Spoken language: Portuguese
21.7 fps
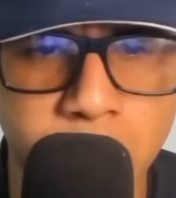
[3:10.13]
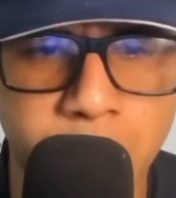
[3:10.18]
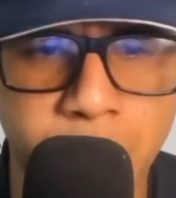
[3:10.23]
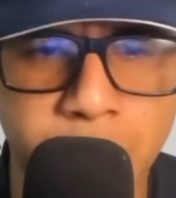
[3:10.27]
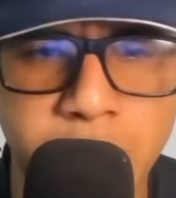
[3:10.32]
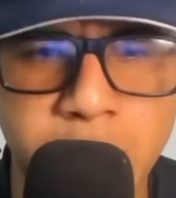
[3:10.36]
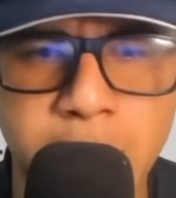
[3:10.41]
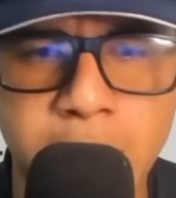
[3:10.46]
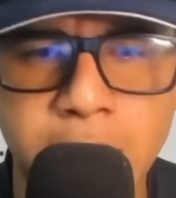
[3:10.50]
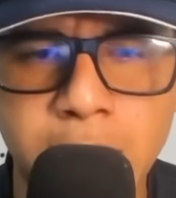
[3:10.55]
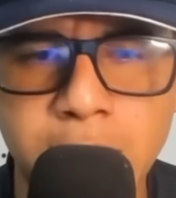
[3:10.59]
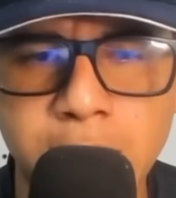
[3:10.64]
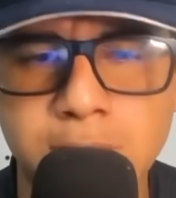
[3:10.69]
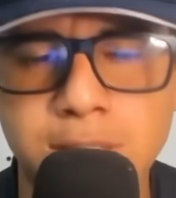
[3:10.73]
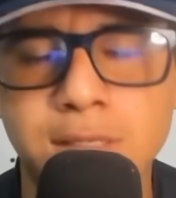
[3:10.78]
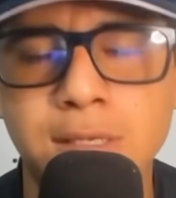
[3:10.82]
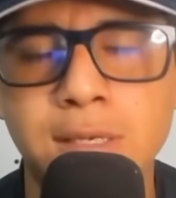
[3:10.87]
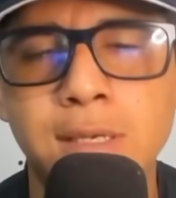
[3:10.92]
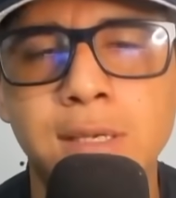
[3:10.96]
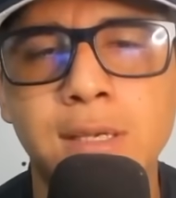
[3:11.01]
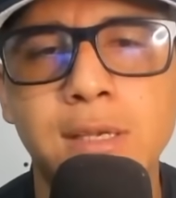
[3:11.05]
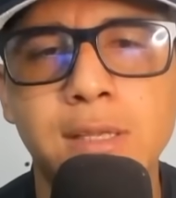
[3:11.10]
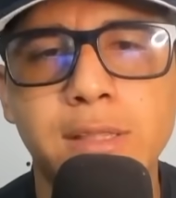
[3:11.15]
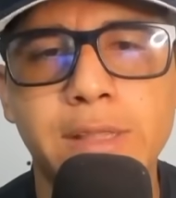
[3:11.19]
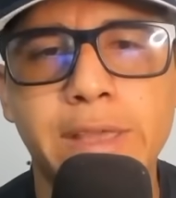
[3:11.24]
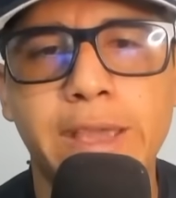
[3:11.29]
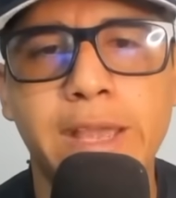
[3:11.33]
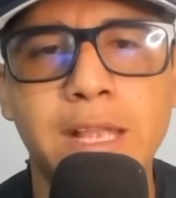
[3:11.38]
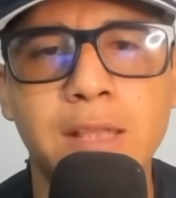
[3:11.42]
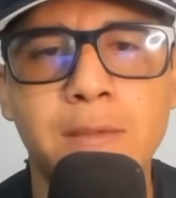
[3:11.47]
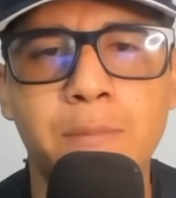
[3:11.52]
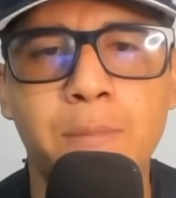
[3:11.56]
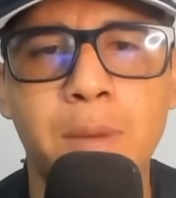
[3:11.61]
o Figueirense,
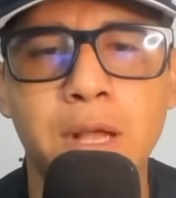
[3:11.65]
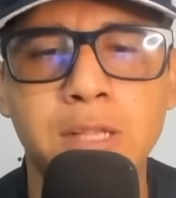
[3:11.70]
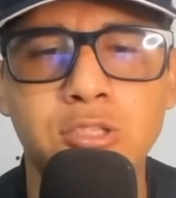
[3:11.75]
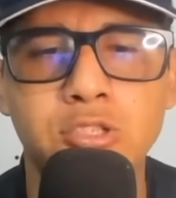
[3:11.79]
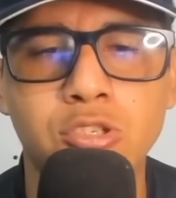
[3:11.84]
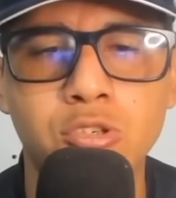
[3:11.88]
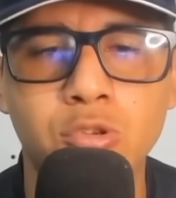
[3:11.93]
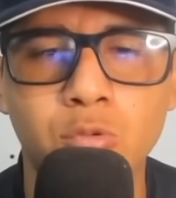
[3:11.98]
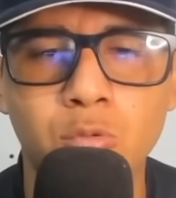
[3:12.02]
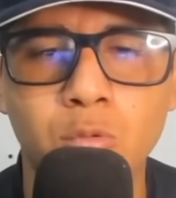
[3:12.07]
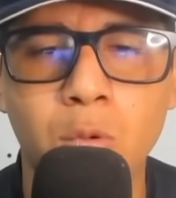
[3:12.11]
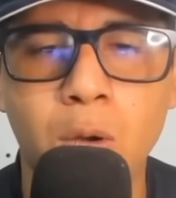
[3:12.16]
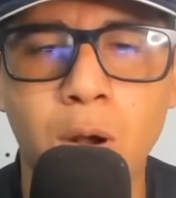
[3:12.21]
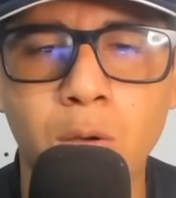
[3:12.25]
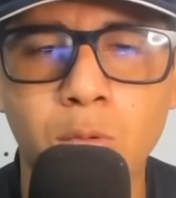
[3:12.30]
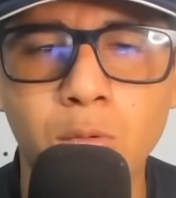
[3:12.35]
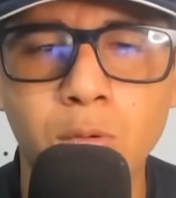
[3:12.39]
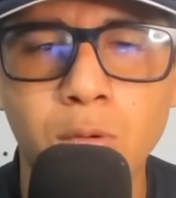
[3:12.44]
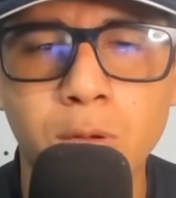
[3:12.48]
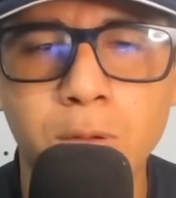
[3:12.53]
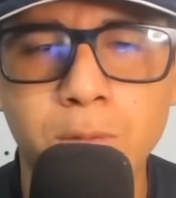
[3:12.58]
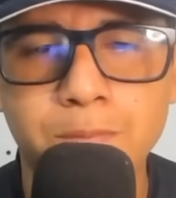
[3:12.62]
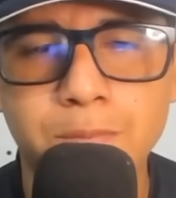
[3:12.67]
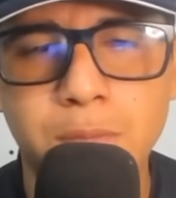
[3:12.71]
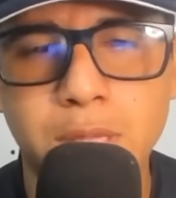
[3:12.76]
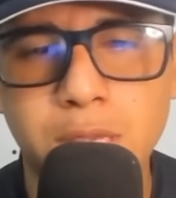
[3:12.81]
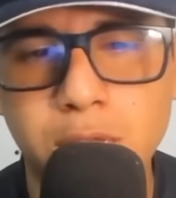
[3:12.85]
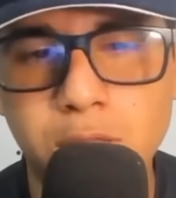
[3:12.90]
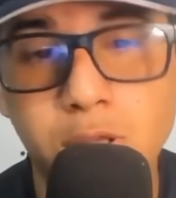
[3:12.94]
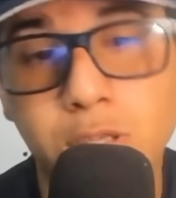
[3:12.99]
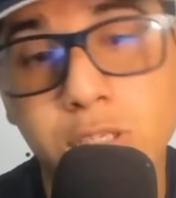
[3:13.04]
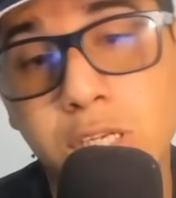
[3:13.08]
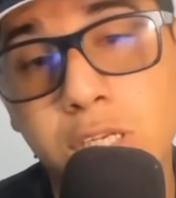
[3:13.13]
naquele empate de 1 a 1
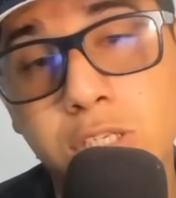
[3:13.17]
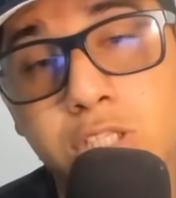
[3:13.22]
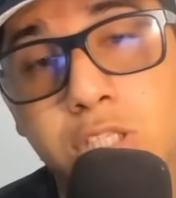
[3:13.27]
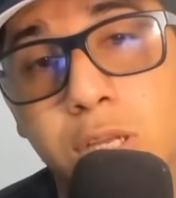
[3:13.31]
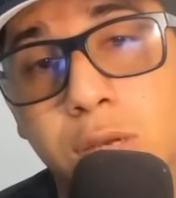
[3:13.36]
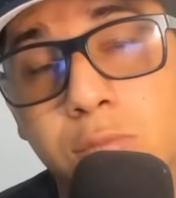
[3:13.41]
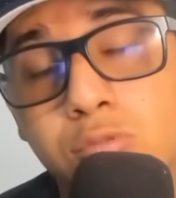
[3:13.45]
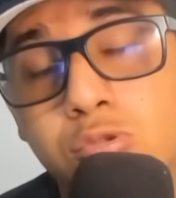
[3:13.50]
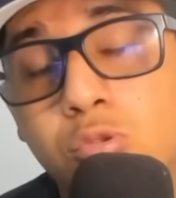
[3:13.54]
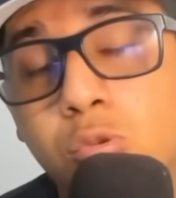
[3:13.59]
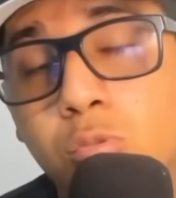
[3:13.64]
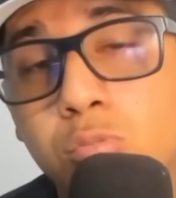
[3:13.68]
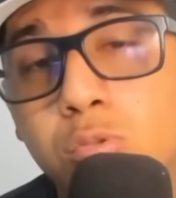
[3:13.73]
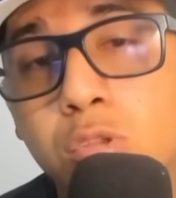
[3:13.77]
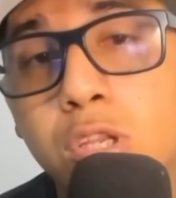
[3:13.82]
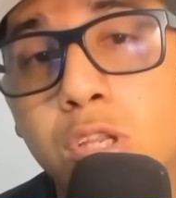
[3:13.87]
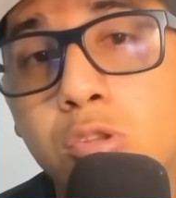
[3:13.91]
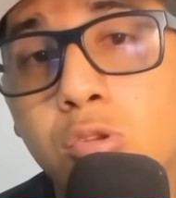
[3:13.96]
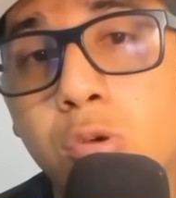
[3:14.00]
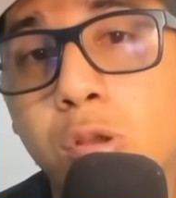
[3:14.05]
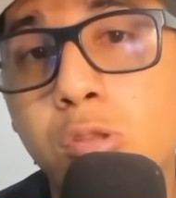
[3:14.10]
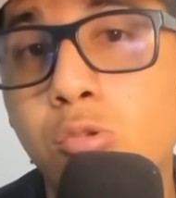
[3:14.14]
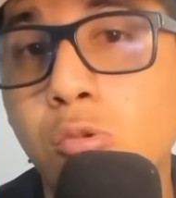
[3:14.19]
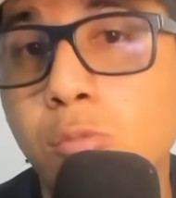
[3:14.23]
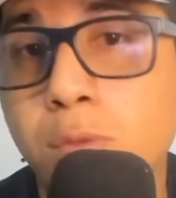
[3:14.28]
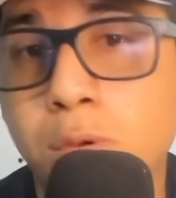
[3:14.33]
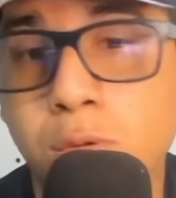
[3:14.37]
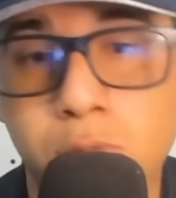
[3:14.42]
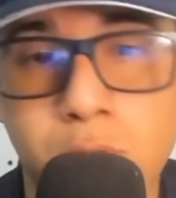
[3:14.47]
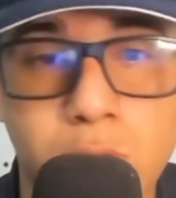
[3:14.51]
E nós já estamos com 38 mil.